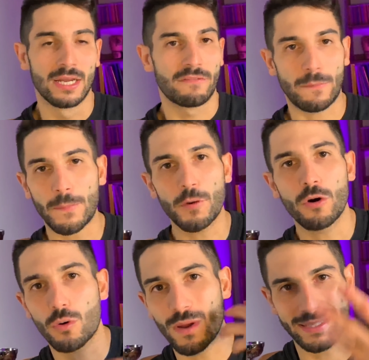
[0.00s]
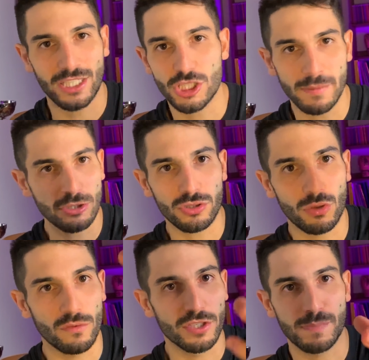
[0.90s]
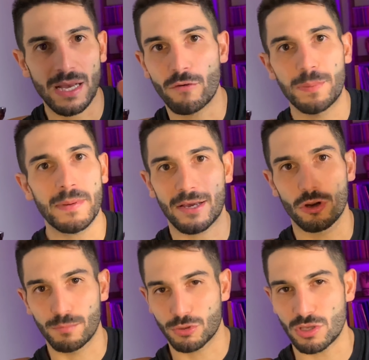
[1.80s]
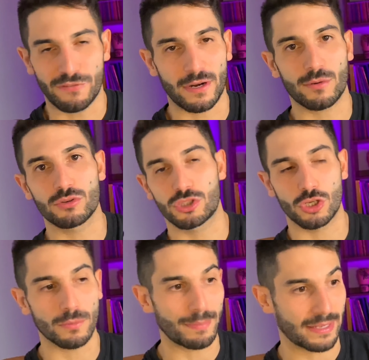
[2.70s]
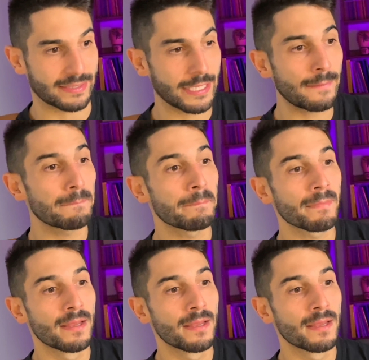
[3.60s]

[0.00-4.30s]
Ma proprio quell'atteggiamento di cui vi spiegavo prima che non bisogna fare quando si combatte.